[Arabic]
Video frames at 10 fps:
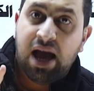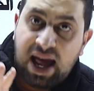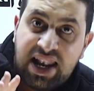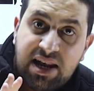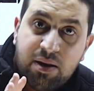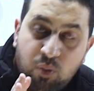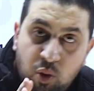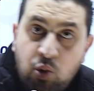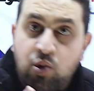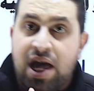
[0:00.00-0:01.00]

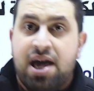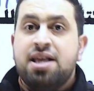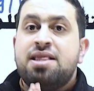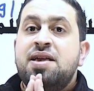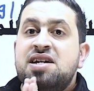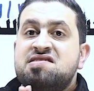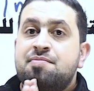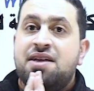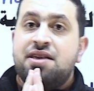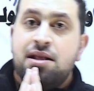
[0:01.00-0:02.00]
المولات
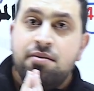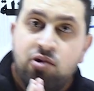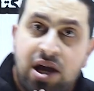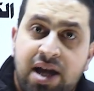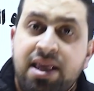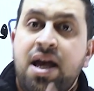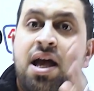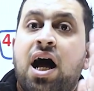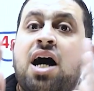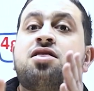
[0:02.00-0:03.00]
نحسب عدد المولات
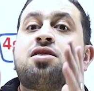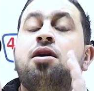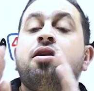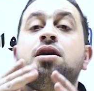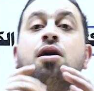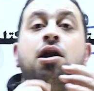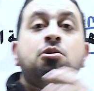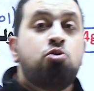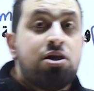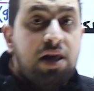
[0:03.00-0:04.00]
عن طريق
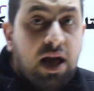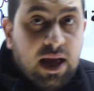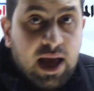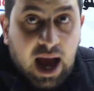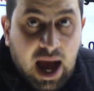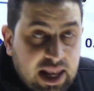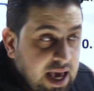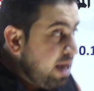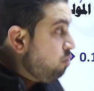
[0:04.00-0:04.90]
الكتلة على